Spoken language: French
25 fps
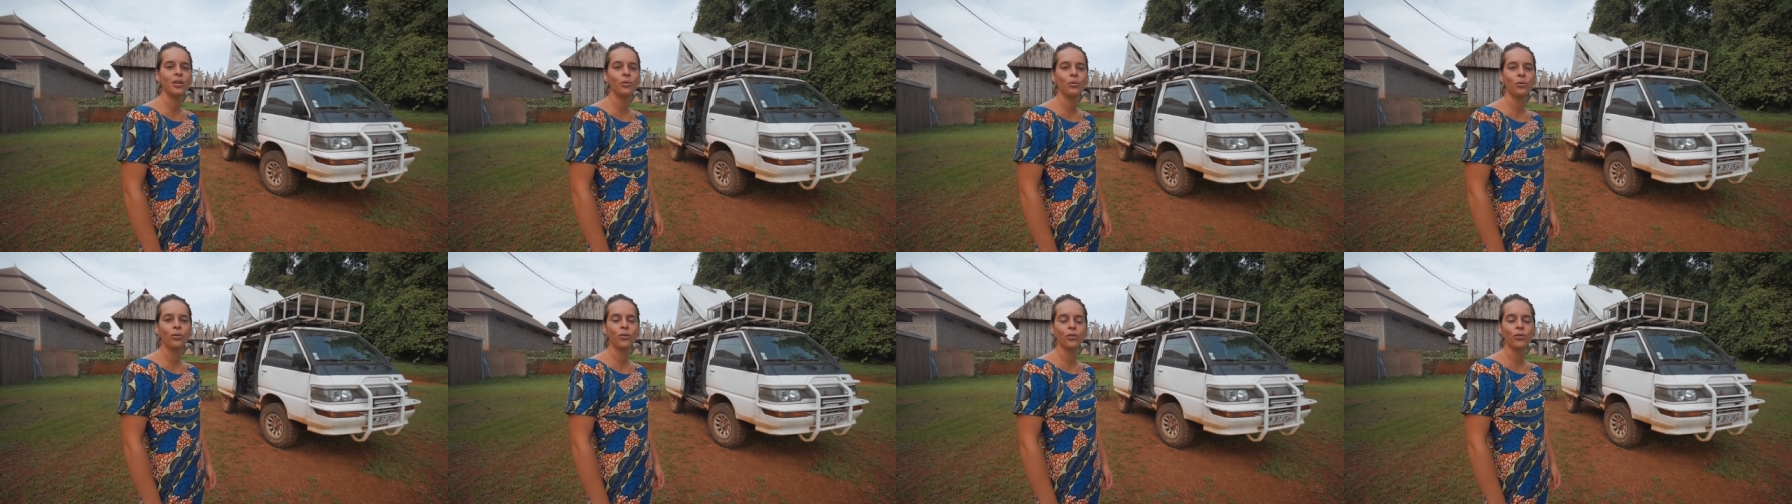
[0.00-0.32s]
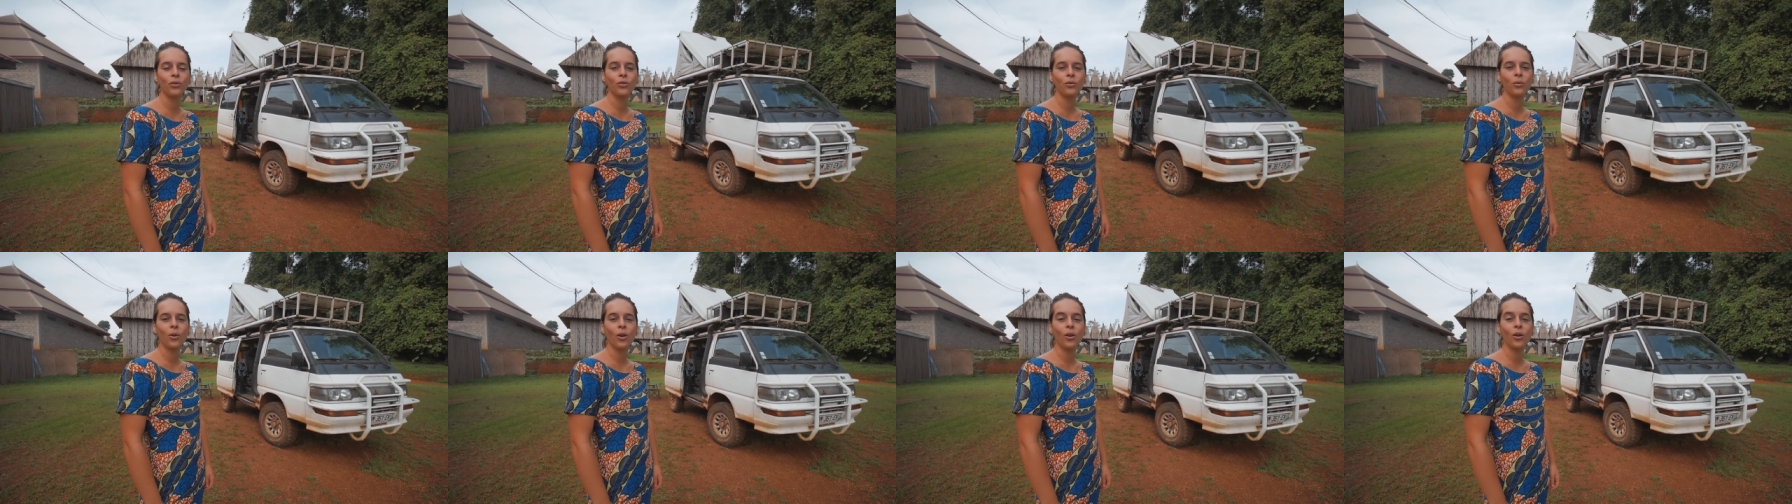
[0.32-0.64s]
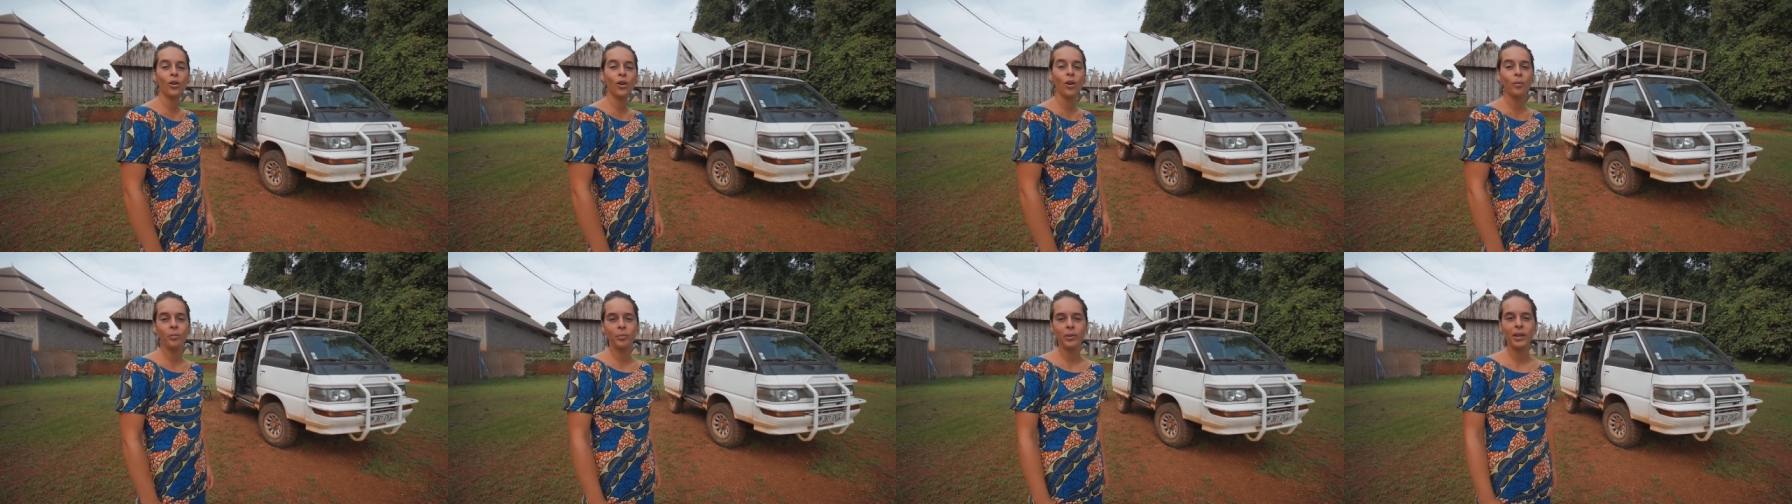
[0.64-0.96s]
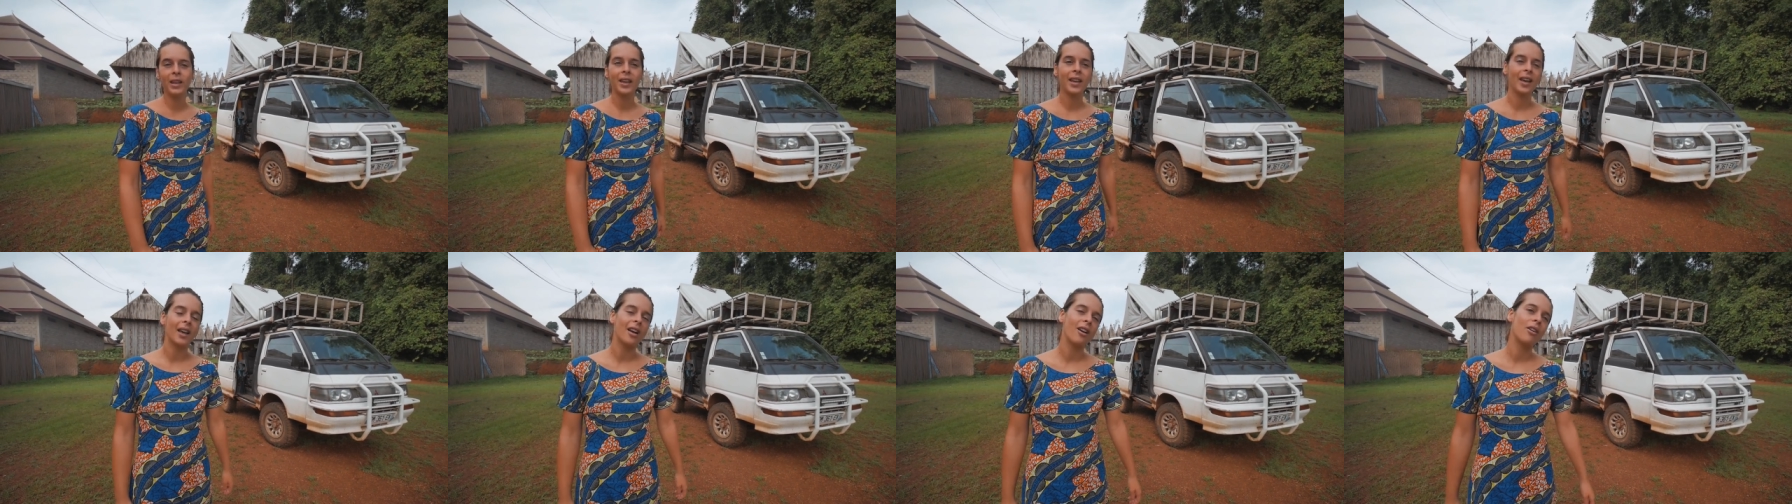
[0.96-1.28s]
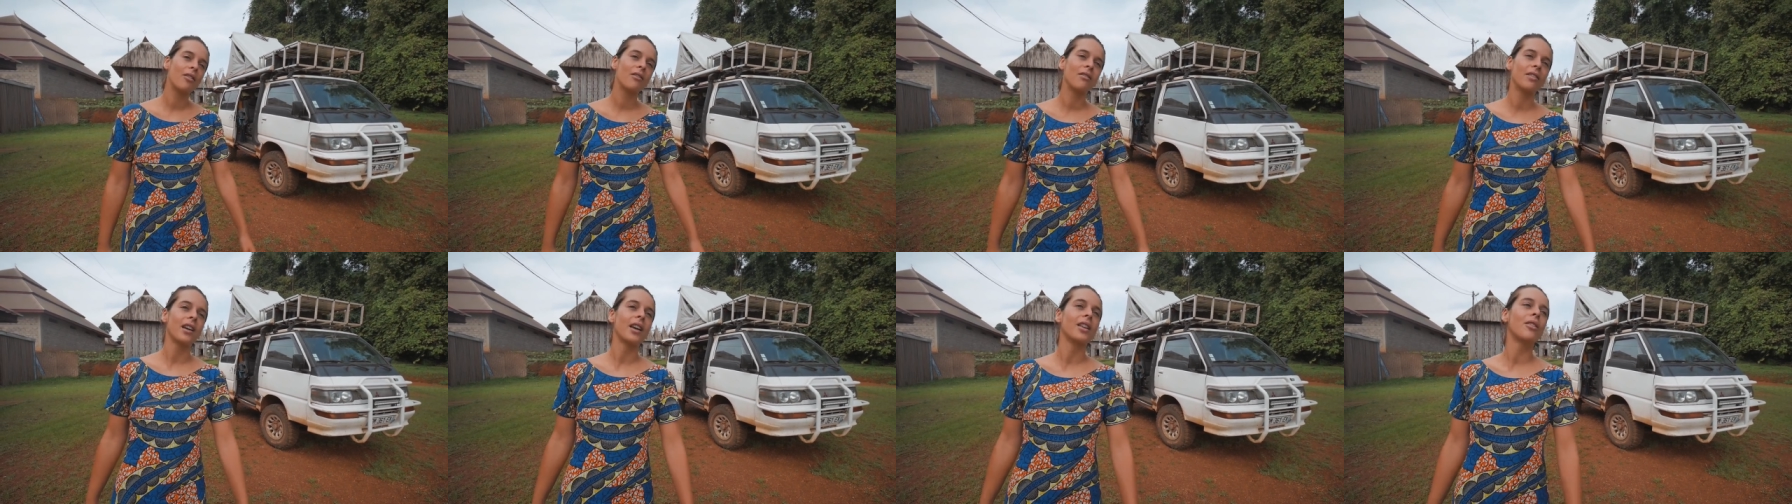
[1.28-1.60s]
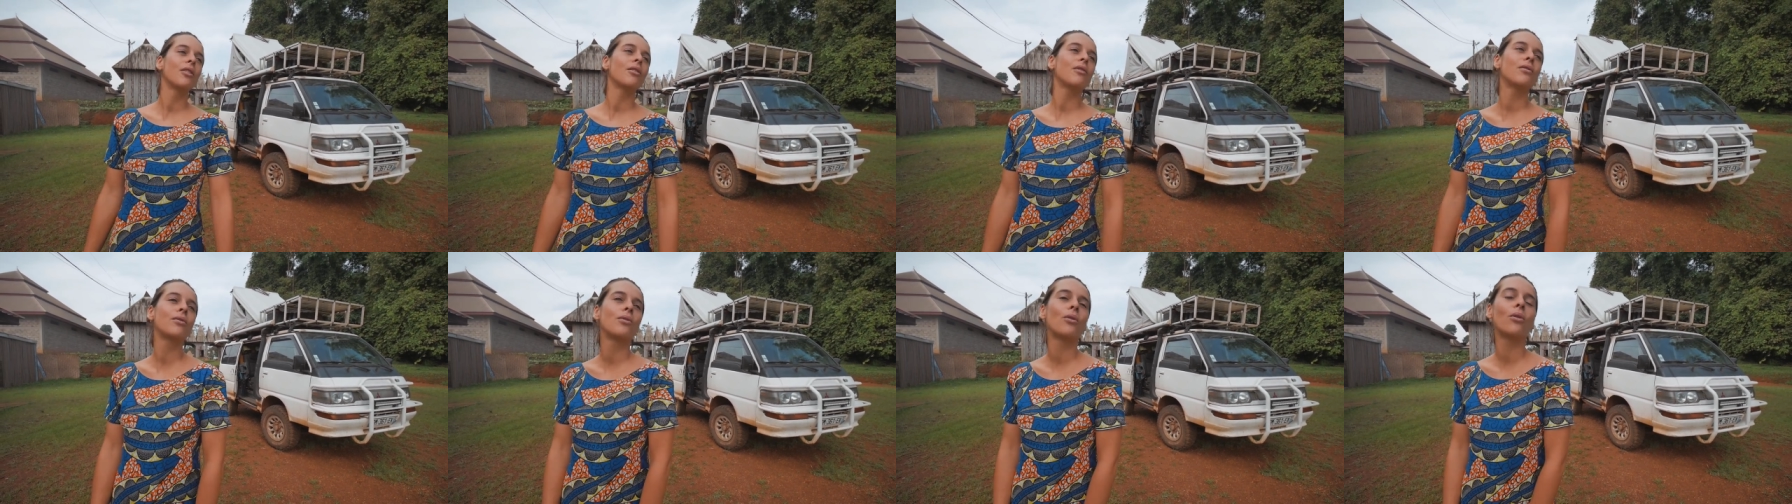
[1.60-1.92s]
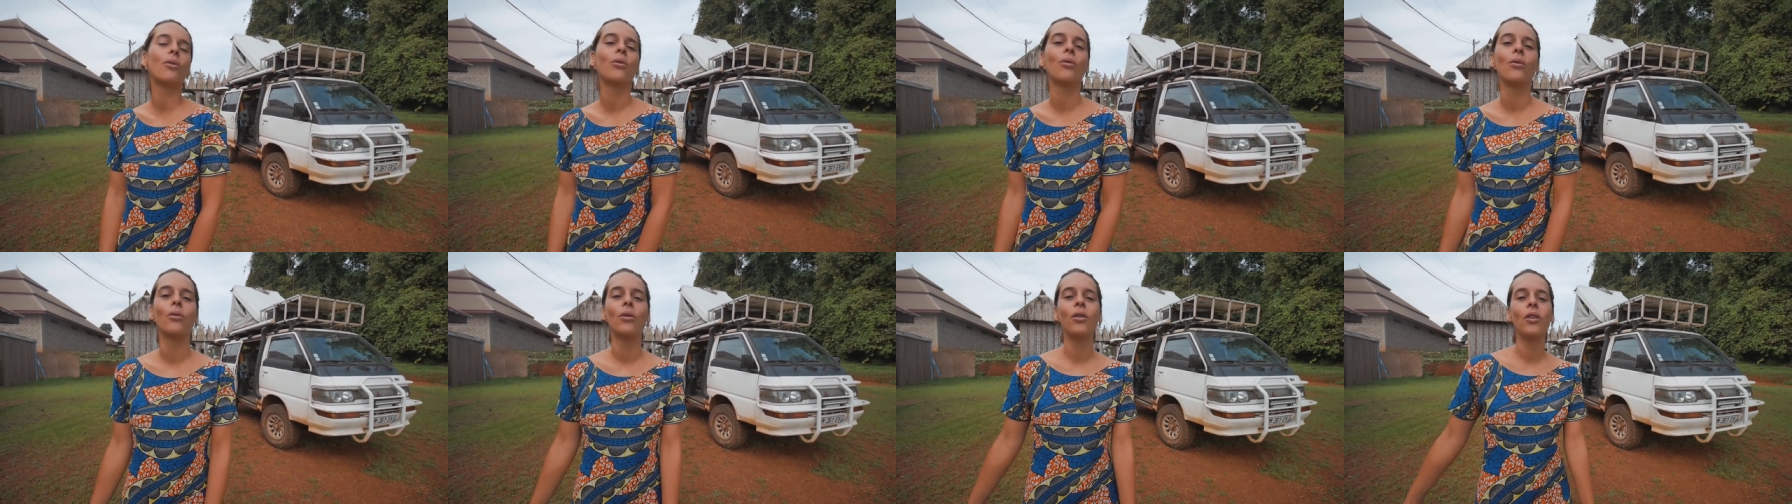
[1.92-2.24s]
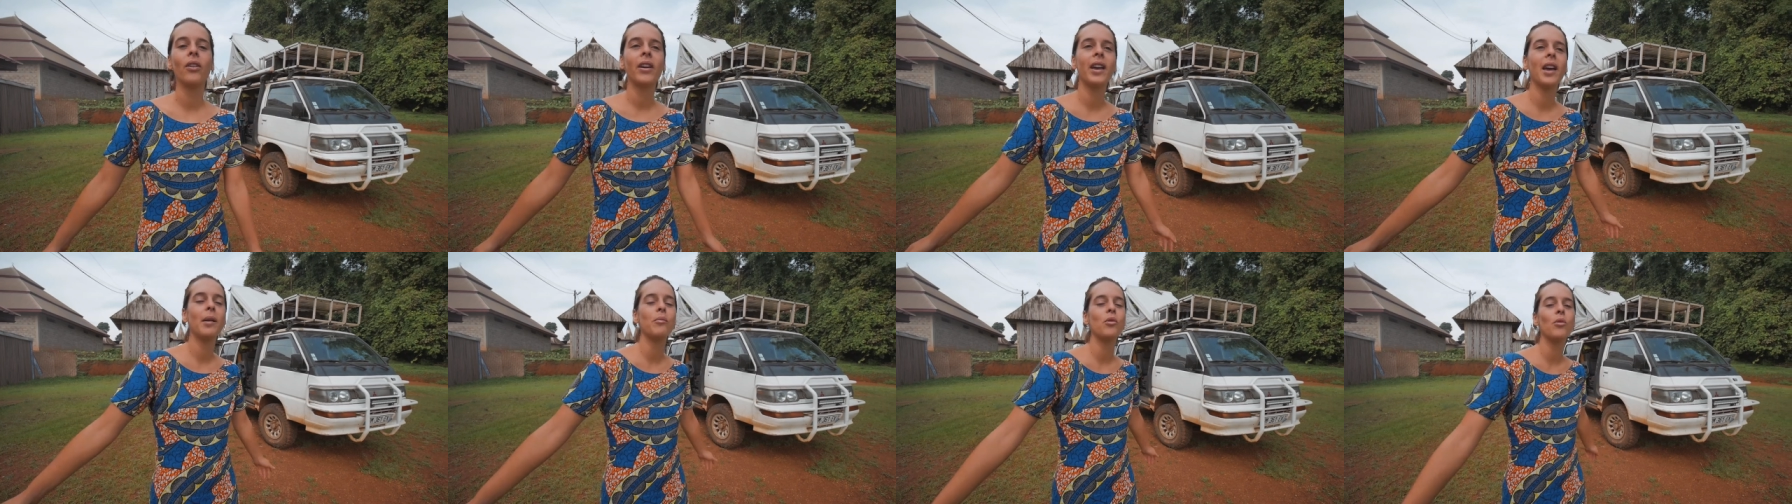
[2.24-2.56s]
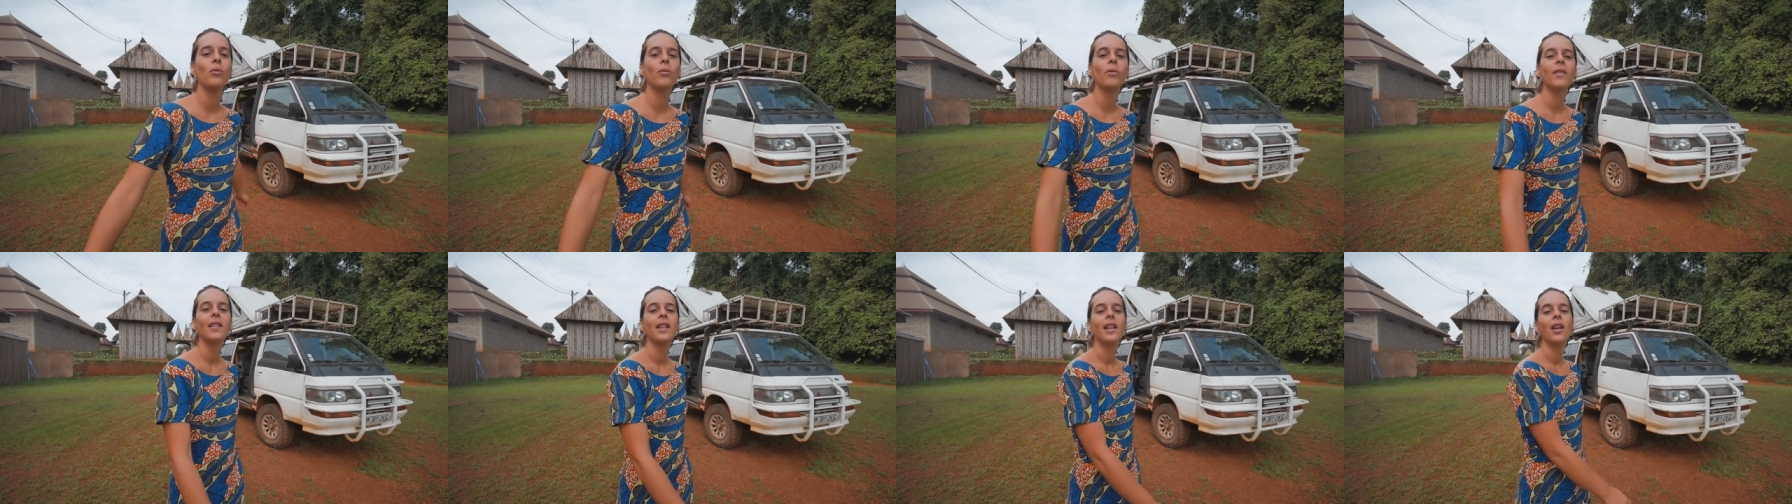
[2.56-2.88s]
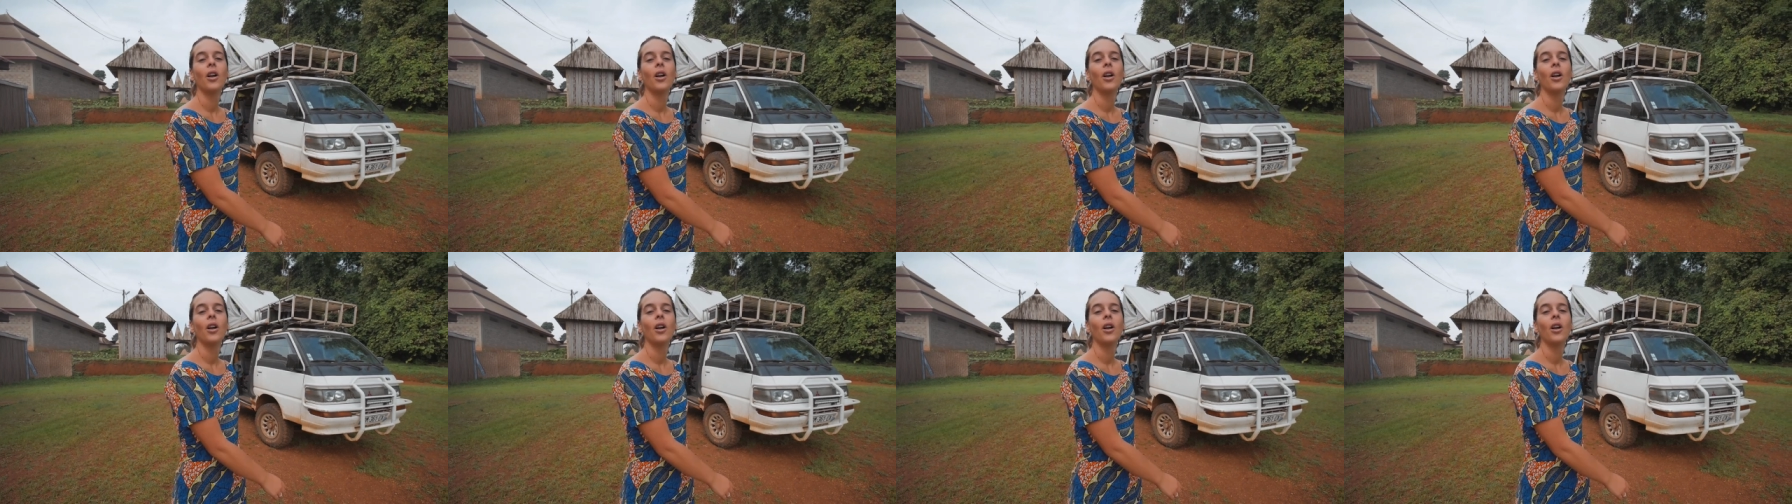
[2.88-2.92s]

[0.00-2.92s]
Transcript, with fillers: donc que ce soit en camping-car, en van, en fourgon, en camion.